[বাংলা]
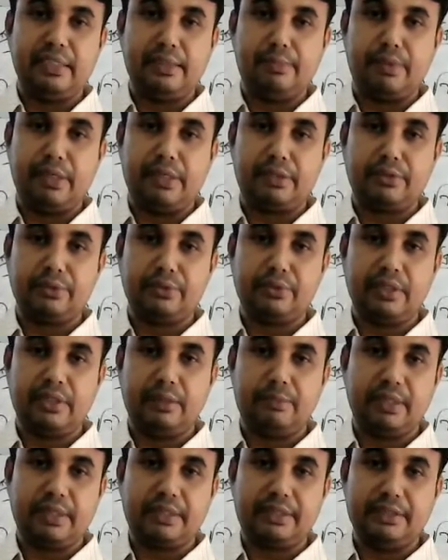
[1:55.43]
নাম্বার টুতে
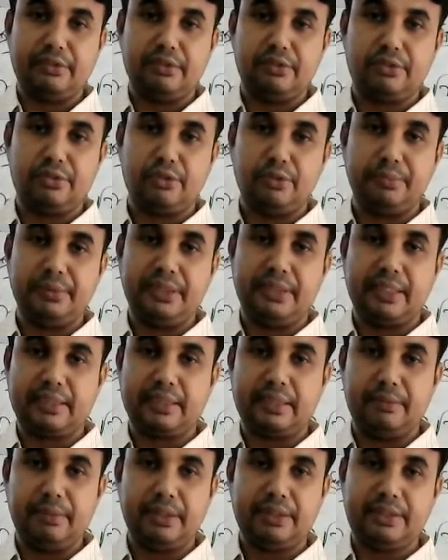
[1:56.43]
আমরা কিছু ছবি
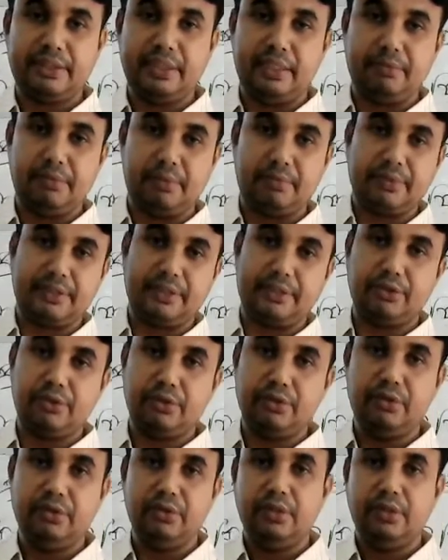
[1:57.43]
দেখতে পাচ্ছি এবং কিছু